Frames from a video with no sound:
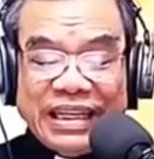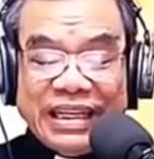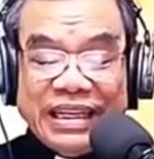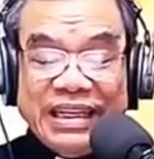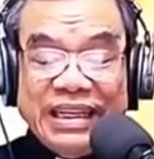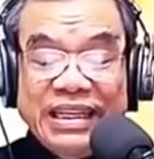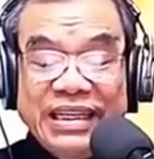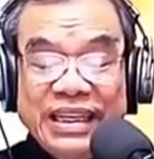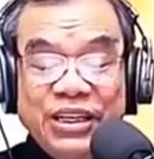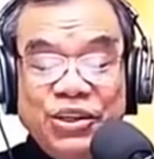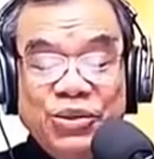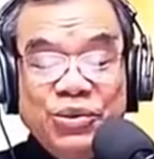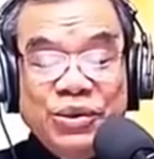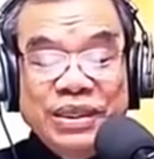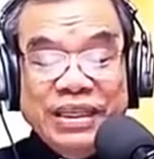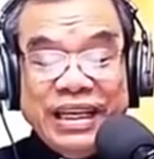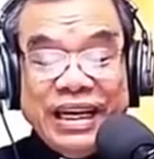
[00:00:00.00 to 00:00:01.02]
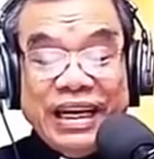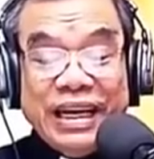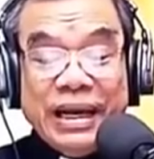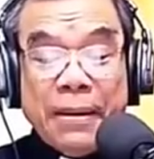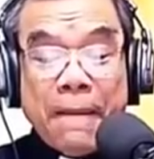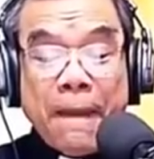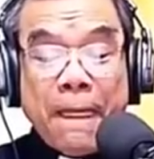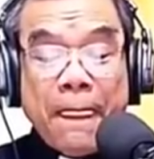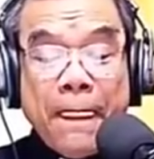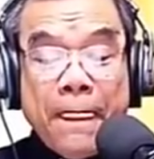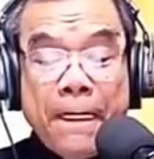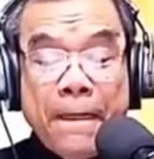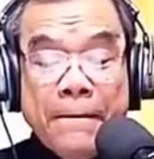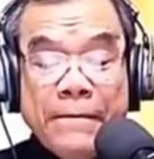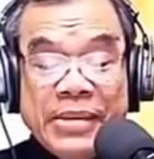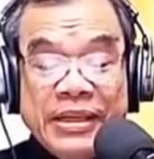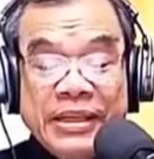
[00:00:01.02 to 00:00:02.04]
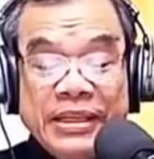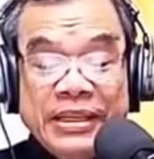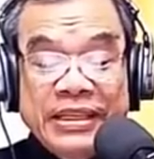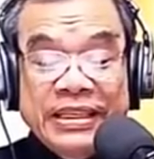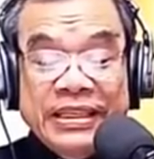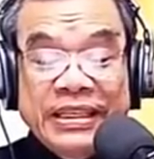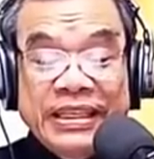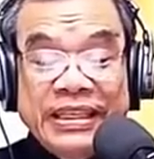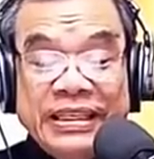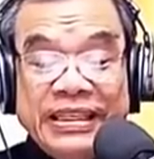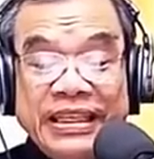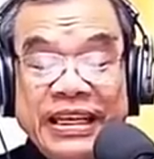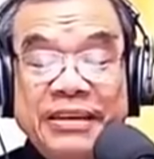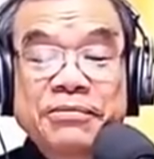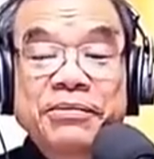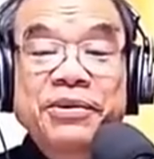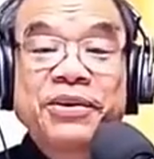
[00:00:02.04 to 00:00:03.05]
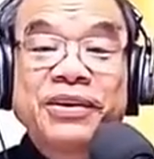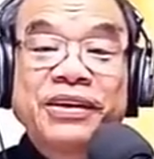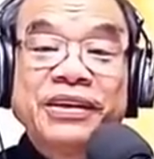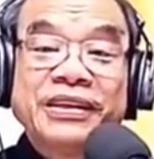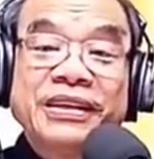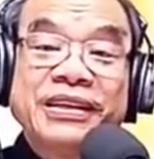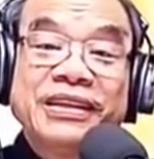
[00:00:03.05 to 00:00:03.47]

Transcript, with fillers: để kính Thánh Giuse. Xe. Cho anh chị em còn